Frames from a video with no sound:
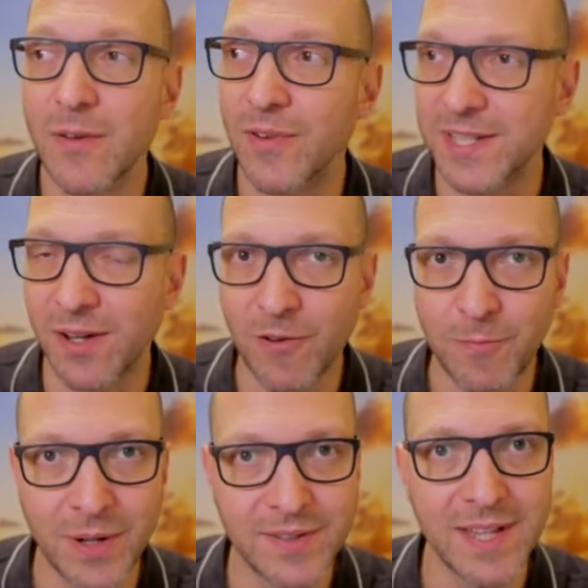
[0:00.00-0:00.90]
vielleicht auch
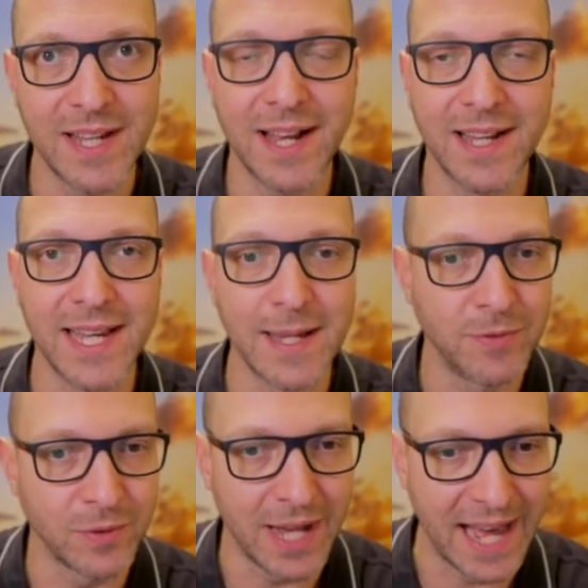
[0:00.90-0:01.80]
auf
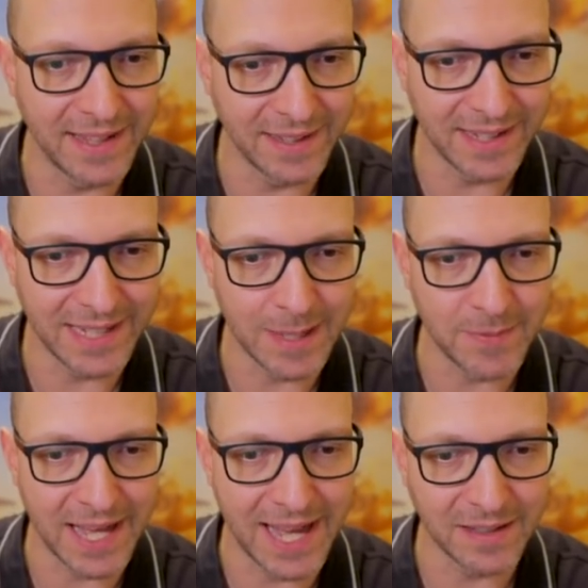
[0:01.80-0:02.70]
Prostatakrebs oder andere
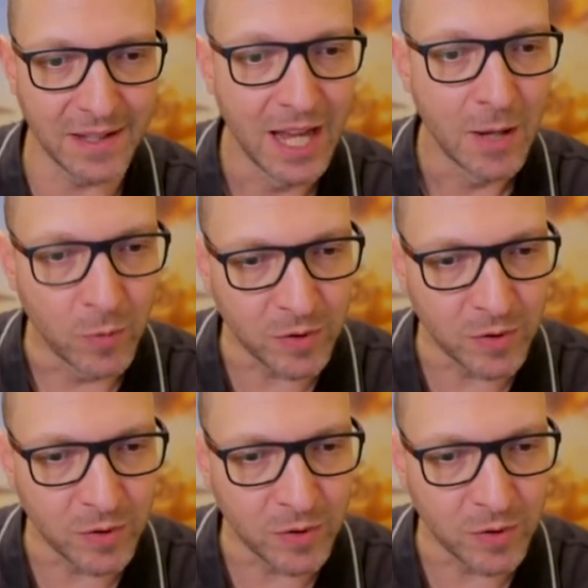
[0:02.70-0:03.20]
Krebsarten.